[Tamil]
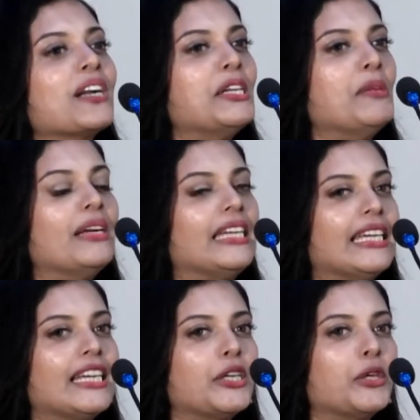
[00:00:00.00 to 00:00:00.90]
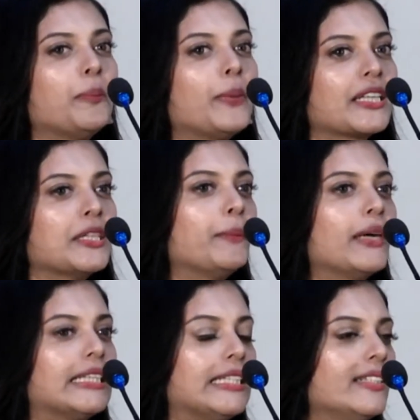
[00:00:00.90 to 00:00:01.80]
கண்டிப்பாக நீங்கள் எல்லோரும் படத்தை
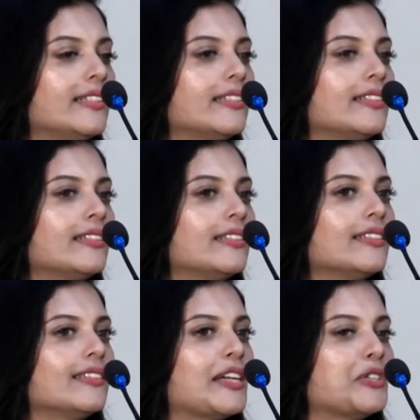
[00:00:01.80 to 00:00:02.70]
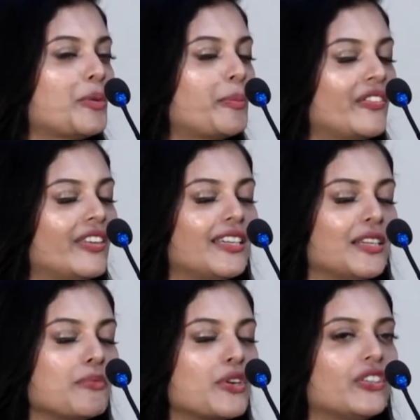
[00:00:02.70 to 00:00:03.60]
பார்த்து என்ஜாய் பண்ணுவீங்கன்னு
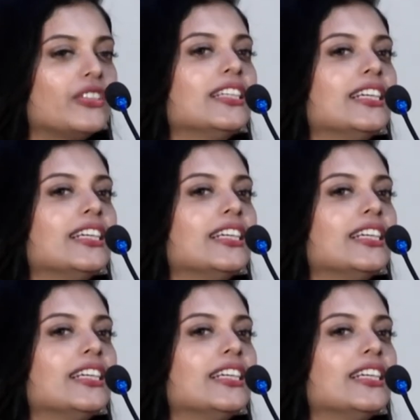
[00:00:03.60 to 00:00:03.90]
நம்புகிறோம்